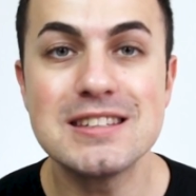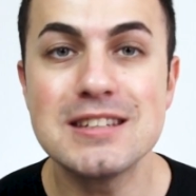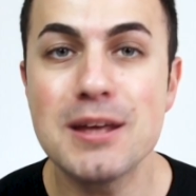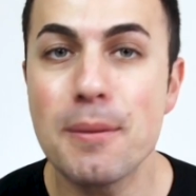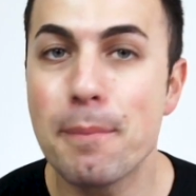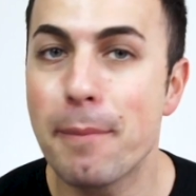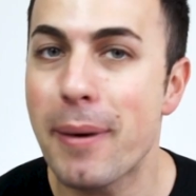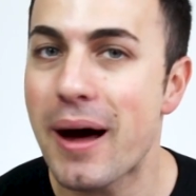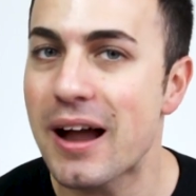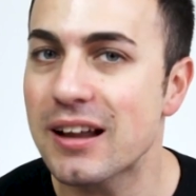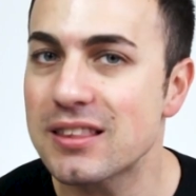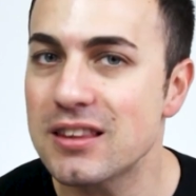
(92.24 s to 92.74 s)
Se
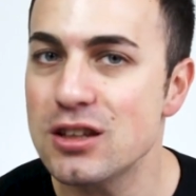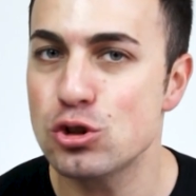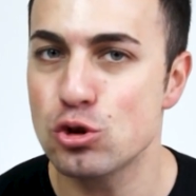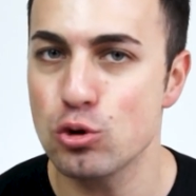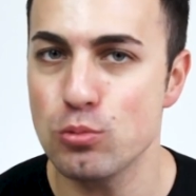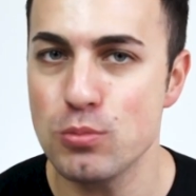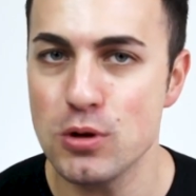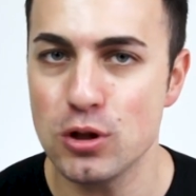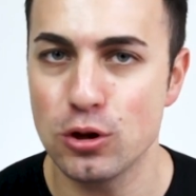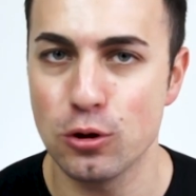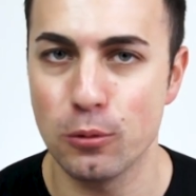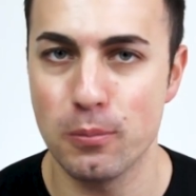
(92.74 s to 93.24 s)
parti
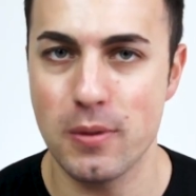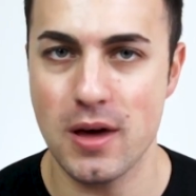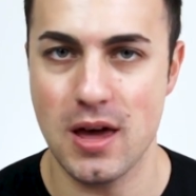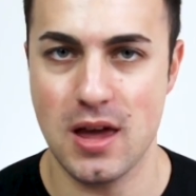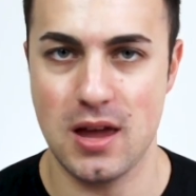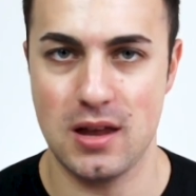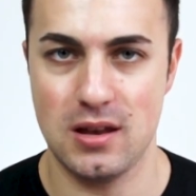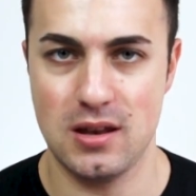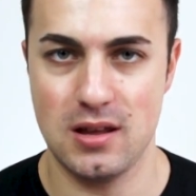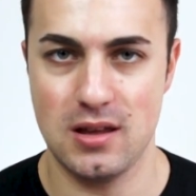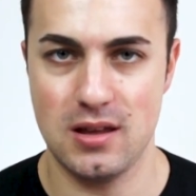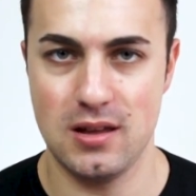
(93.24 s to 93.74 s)
subito
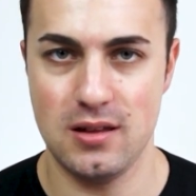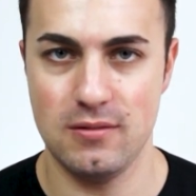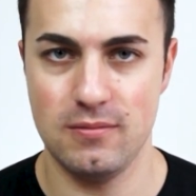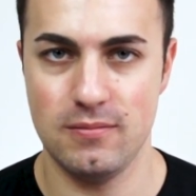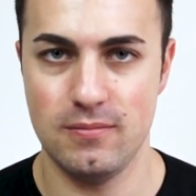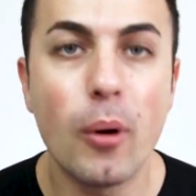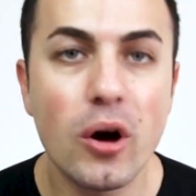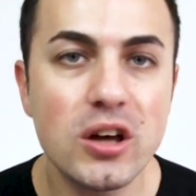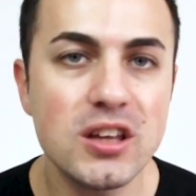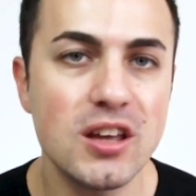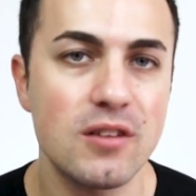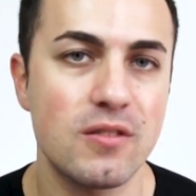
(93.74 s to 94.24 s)
bene,
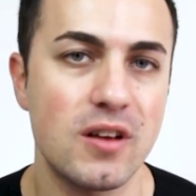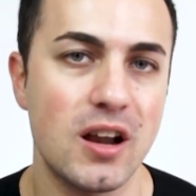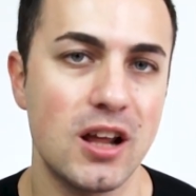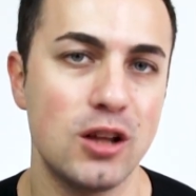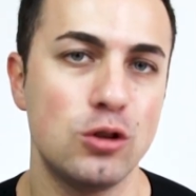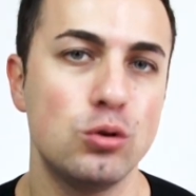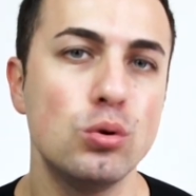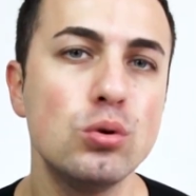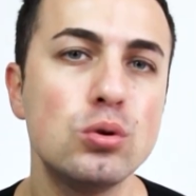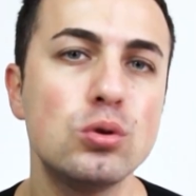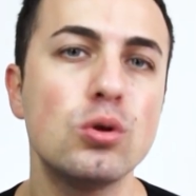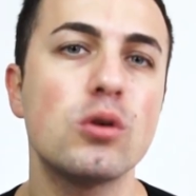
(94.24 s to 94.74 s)
poi
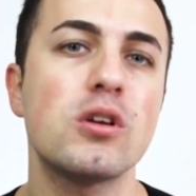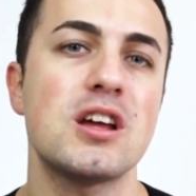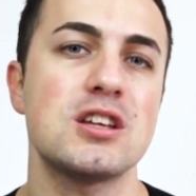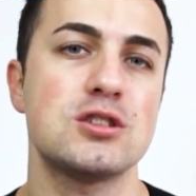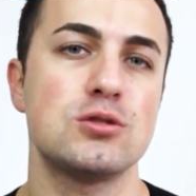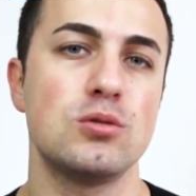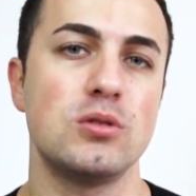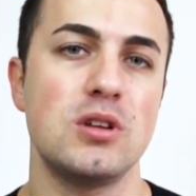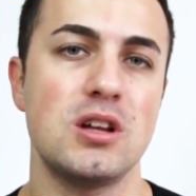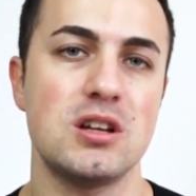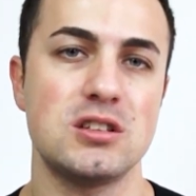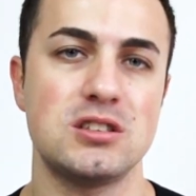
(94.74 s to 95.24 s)
avrai tutto il
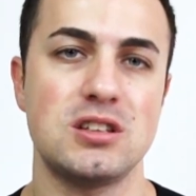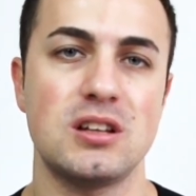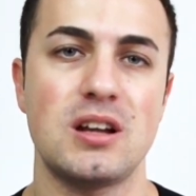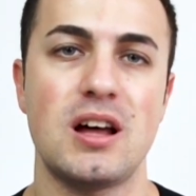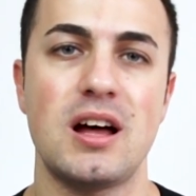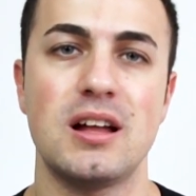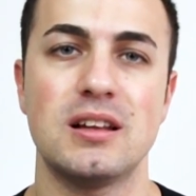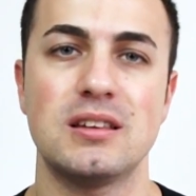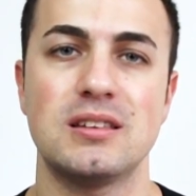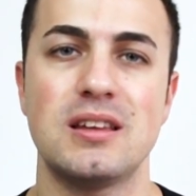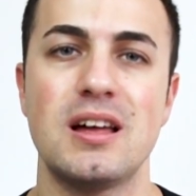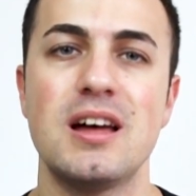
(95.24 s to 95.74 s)
resto della
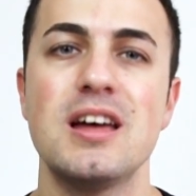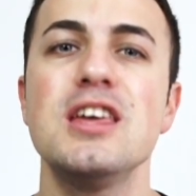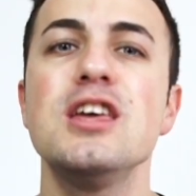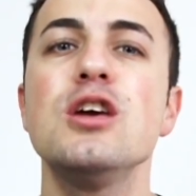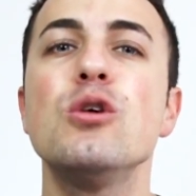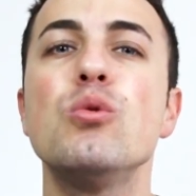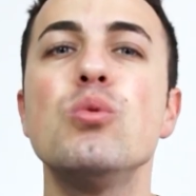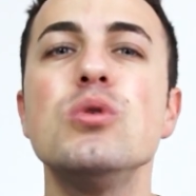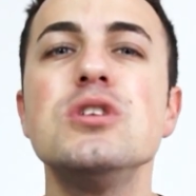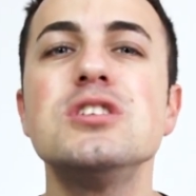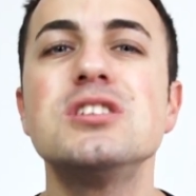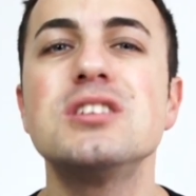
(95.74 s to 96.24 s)
serata
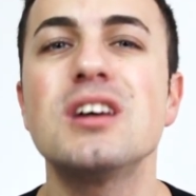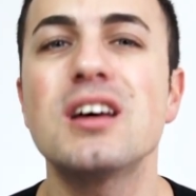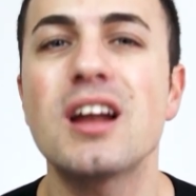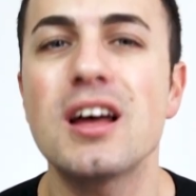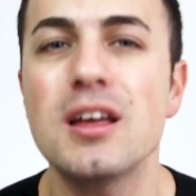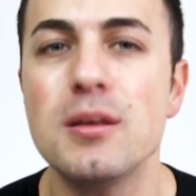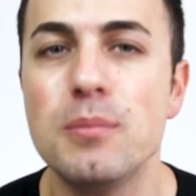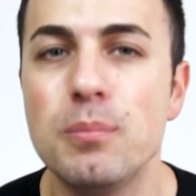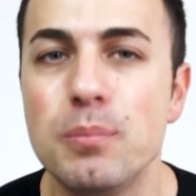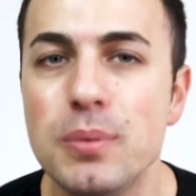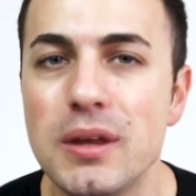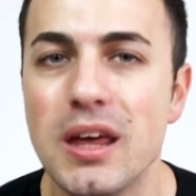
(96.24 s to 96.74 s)
in cui
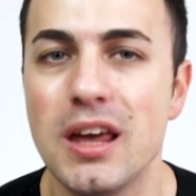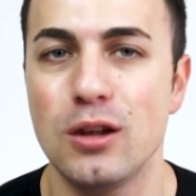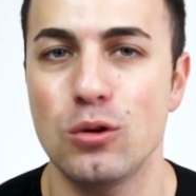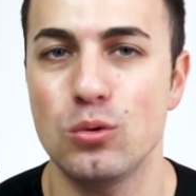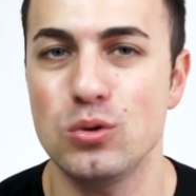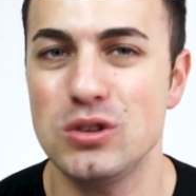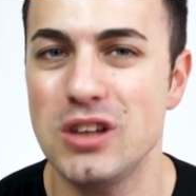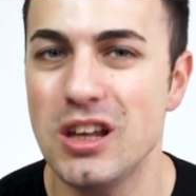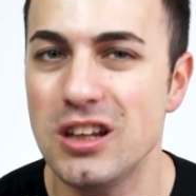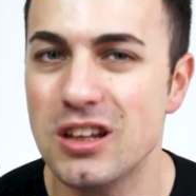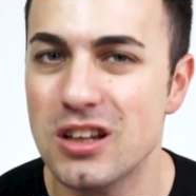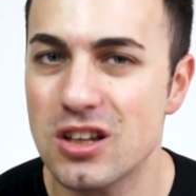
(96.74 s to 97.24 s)
sarai pieno
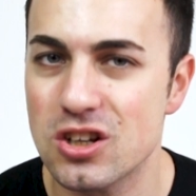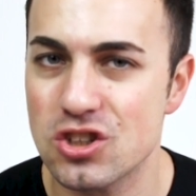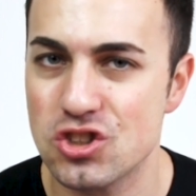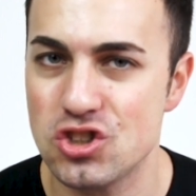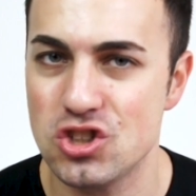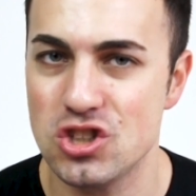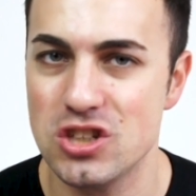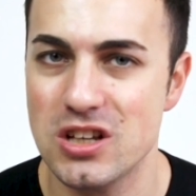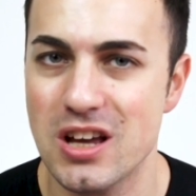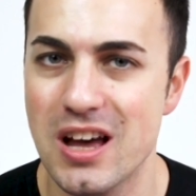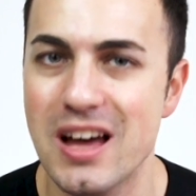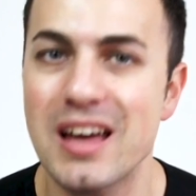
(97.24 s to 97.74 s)
di
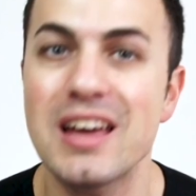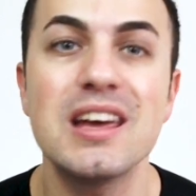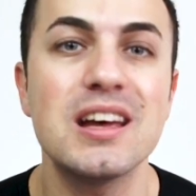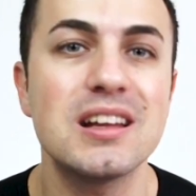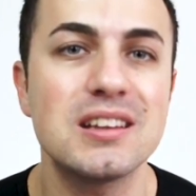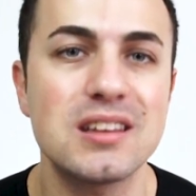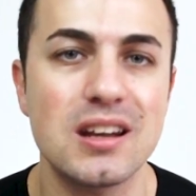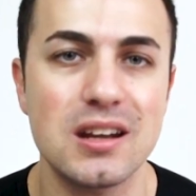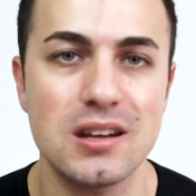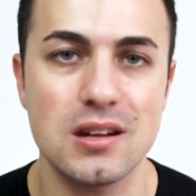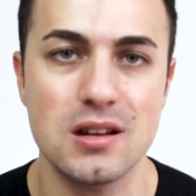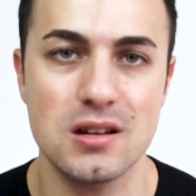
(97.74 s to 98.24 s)
energia e
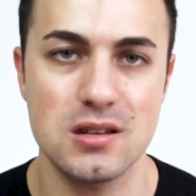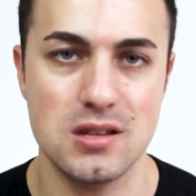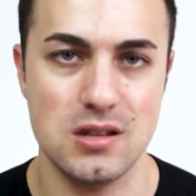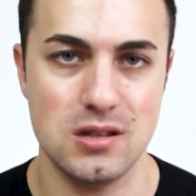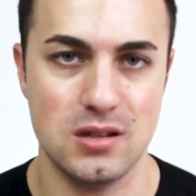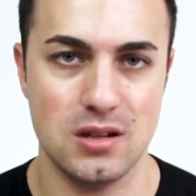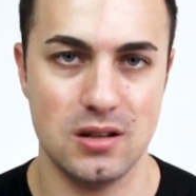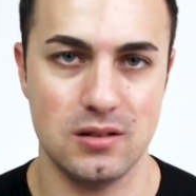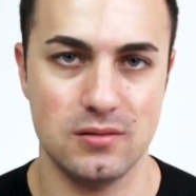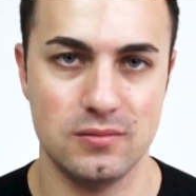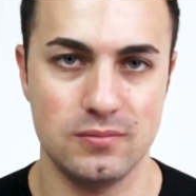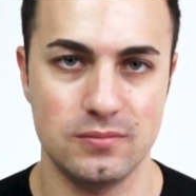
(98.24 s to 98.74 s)

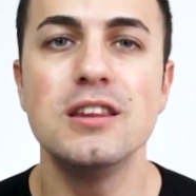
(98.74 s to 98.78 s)
adrenalina.